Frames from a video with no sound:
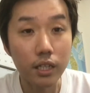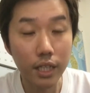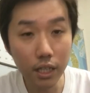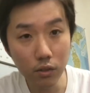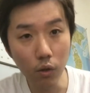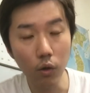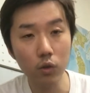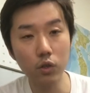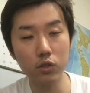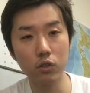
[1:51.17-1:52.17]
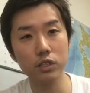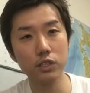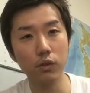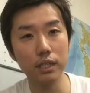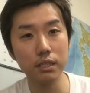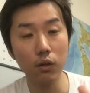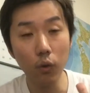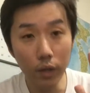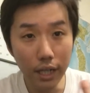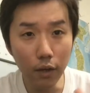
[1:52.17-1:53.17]
きっとほとんどの治療家さんは
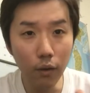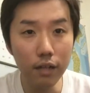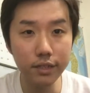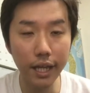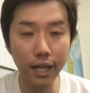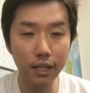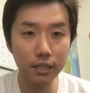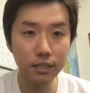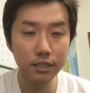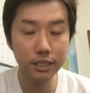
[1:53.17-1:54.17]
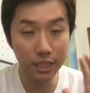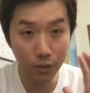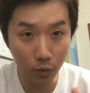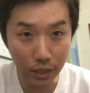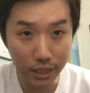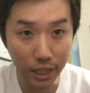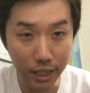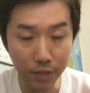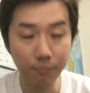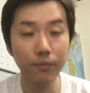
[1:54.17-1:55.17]
これが怖くて自費移行だった
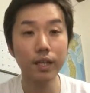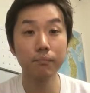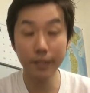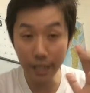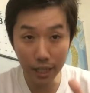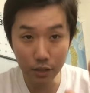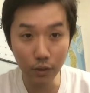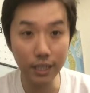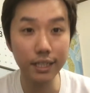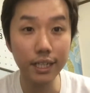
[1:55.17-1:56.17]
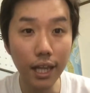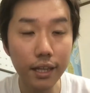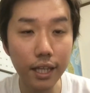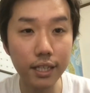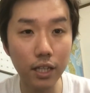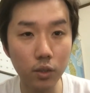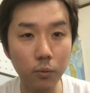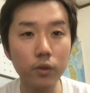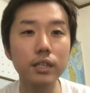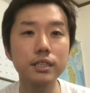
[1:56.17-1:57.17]
り値上げとかだったりね、できないと
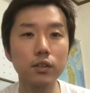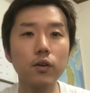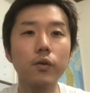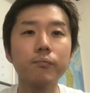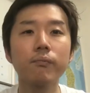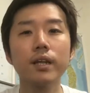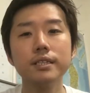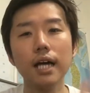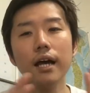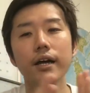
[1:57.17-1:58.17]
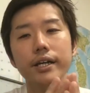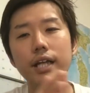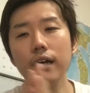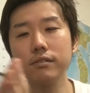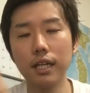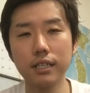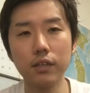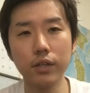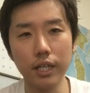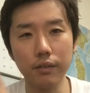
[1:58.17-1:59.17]
思うんですけど、じゃあ、いなくなっ
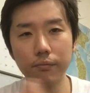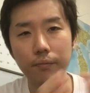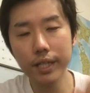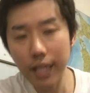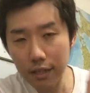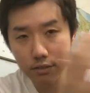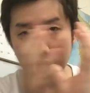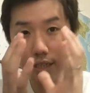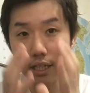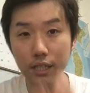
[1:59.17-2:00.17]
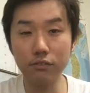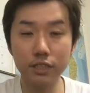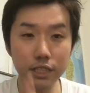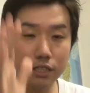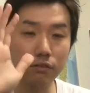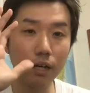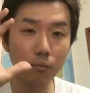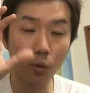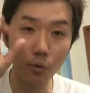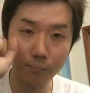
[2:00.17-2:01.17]
た時、いなくなったっていう事実は
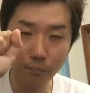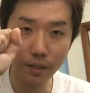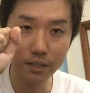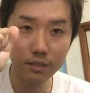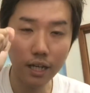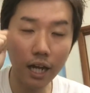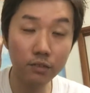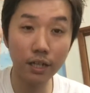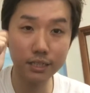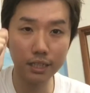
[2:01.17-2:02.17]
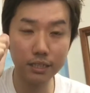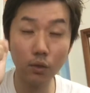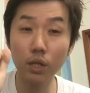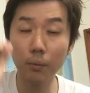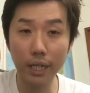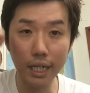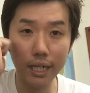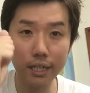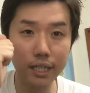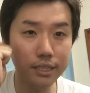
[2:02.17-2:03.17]
もうあるわけじゃないですか。これは変
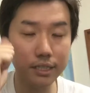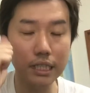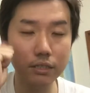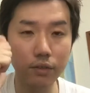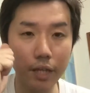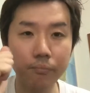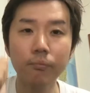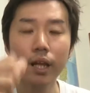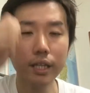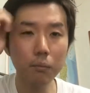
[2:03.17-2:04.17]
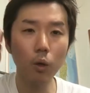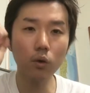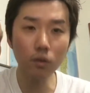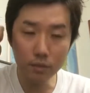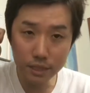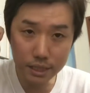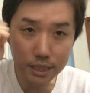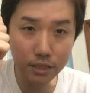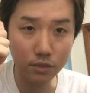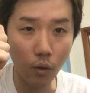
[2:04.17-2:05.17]
えれない事実ですよね。でもこの事
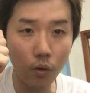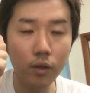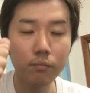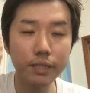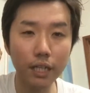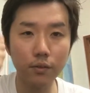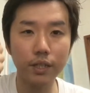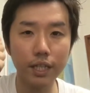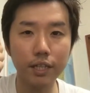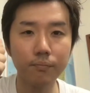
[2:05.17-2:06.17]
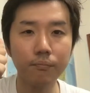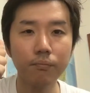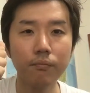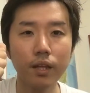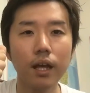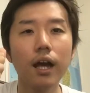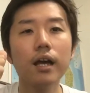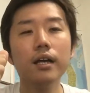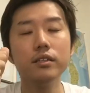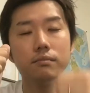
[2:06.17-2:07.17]
実を見た時に、
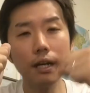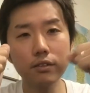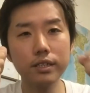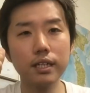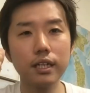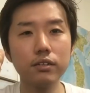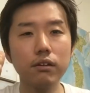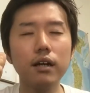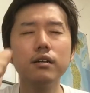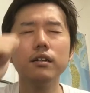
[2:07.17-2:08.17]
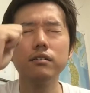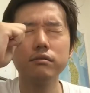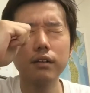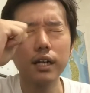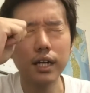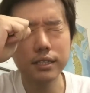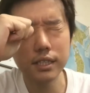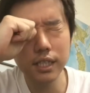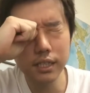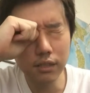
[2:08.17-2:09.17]
うまくいかない人は、うわ、患
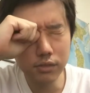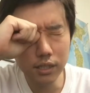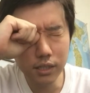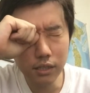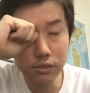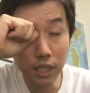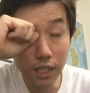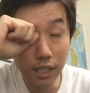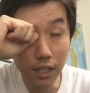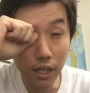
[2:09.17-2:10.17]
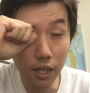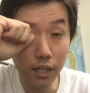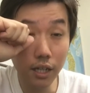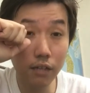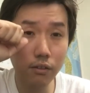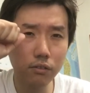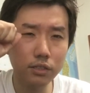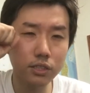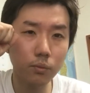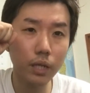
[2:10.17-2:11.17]
者さんいなくなった、売り上げ上がらへんわ、ど
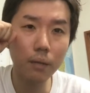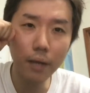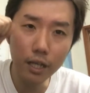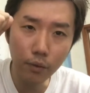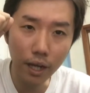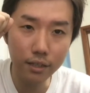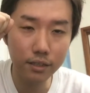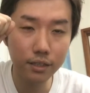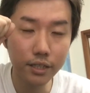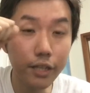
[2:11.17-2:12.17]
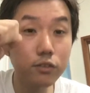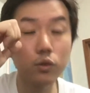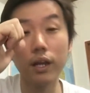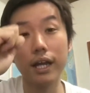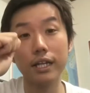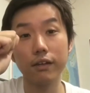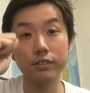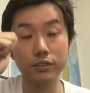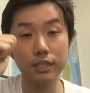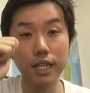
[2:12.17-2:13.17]
うしようもやばいわ、っていう捉え方を
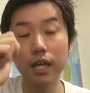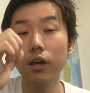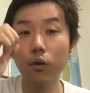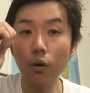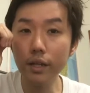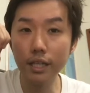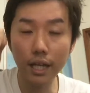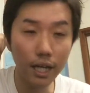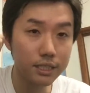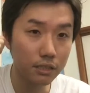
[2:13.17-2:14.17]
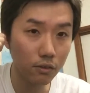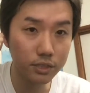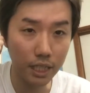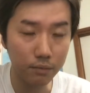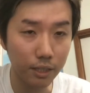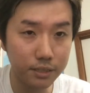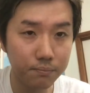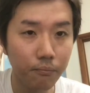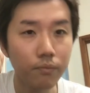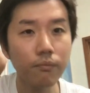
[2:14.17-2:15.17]
するんですね。こういった解釈をしていきます。
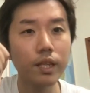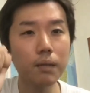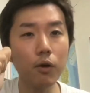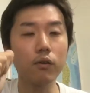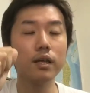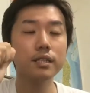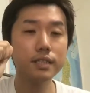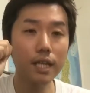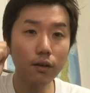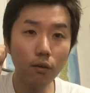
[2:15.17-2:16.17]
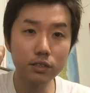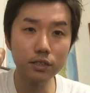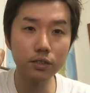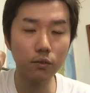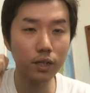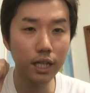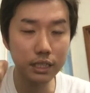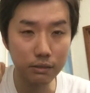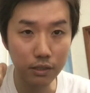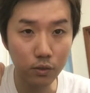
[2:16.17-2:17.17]
でも、成功する人の解
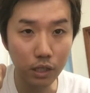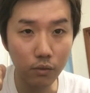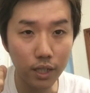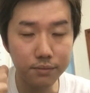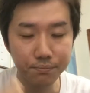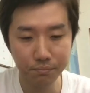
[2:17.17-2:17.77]
釈はどうなのか。